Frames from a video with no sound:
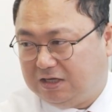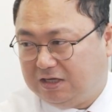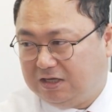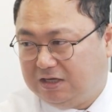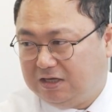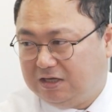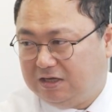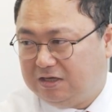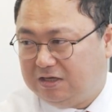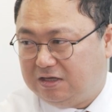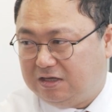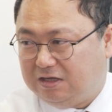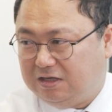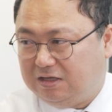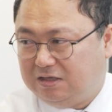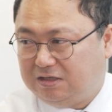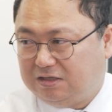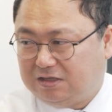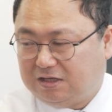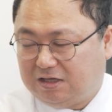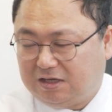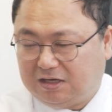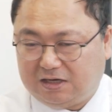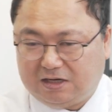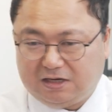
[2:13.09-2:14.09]
네.
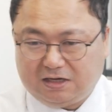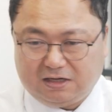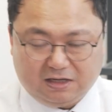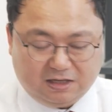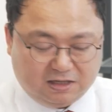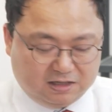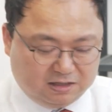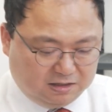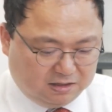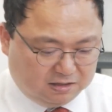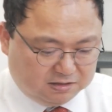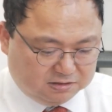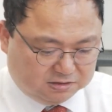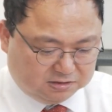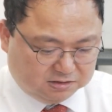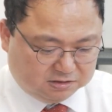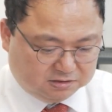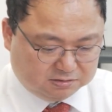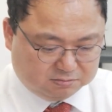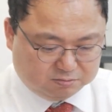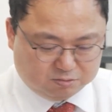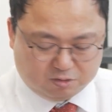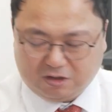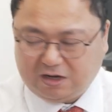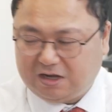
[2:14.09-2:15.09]
인텔이
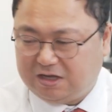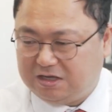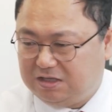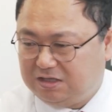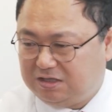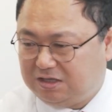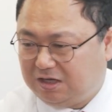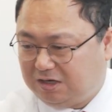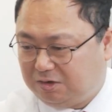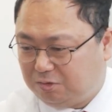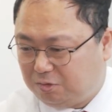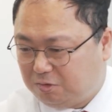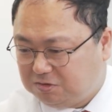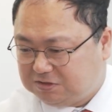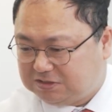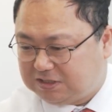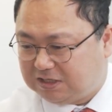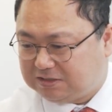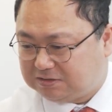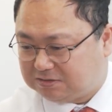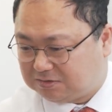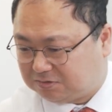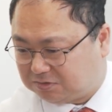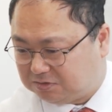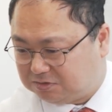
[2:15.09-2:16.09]
지금 원래 인텔이
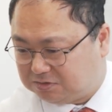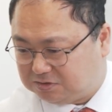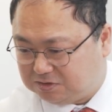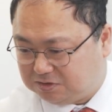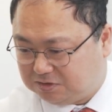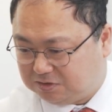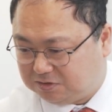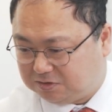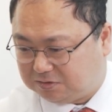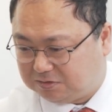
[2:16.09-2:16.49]
혼자 있었거든요.